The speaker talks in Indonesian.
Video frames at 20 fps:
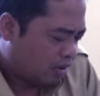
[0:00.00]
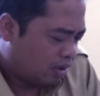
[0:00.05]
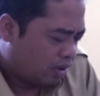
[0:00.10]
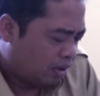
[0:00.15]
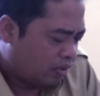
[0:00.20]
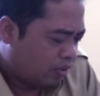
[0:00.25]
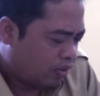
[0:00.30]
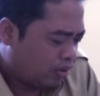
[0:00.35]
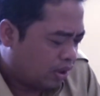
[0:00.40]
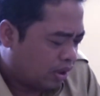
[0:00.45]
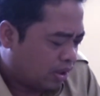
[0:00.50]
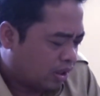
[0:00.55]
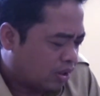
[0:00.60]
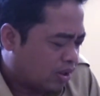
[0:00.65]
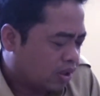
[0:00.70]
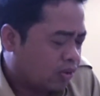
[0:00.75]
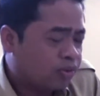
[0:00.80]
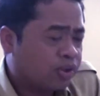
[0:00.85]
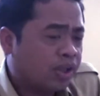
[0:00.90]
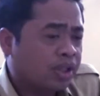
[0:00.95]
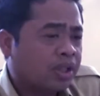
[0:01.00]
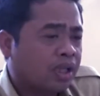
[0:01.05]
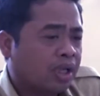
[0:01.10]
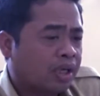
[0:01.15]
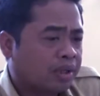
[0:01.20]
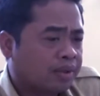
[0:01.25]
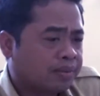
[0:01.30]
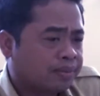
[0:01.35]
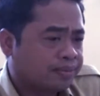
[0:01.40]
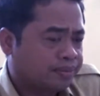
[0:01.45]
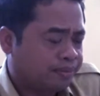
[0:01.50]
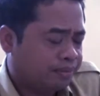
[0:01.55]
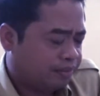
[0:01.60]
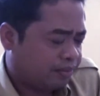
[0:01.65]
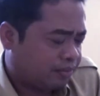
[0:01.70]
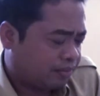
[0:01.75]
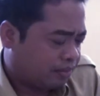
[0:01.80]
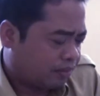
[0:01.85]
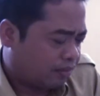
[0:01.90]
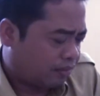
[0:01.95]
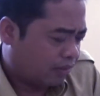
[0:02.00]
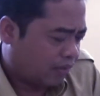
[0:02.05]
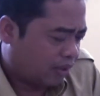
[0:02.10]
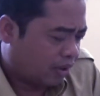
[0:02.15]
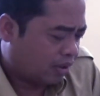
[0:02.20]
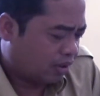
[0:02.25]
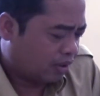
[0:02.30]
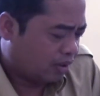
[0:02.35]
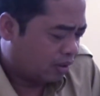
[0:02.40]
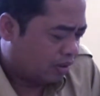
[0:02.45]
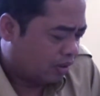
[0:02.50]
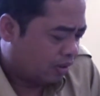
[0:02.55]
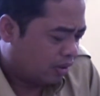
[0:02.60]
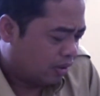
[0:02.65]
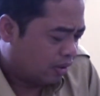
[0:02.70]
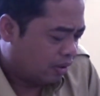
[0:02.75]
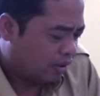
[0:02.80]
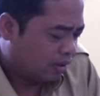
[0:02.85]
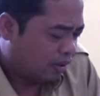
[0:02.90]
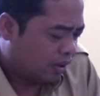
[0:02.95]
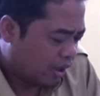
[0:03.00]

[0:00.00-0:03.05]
Itu sekitar 100 hektar. 100 dikuasai warga saat ini.